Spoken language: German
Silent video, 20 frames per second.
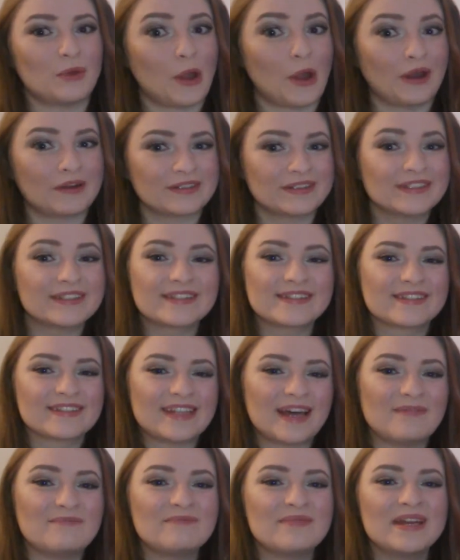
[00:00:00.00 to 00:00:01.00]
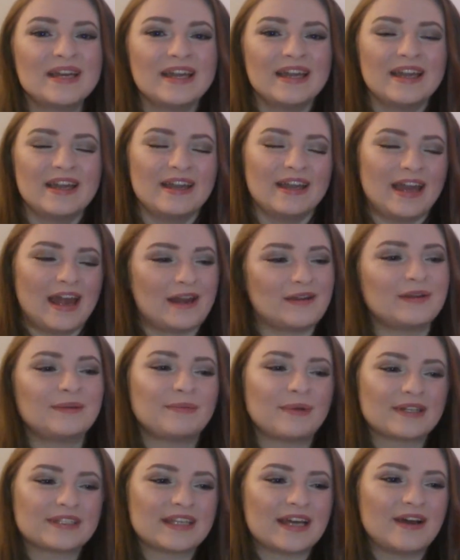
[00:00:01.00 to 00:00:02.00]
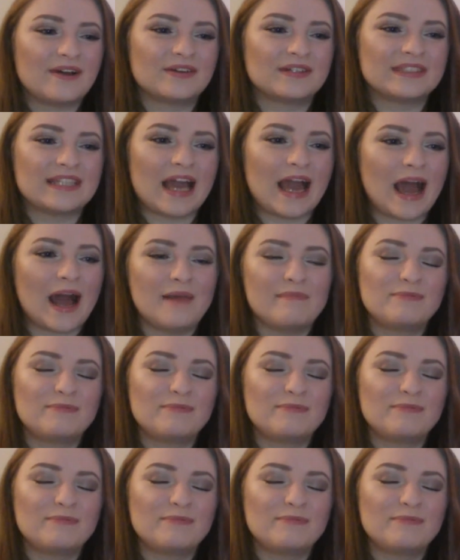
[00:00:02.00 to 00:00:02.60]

hören zusammen Harry Potter und der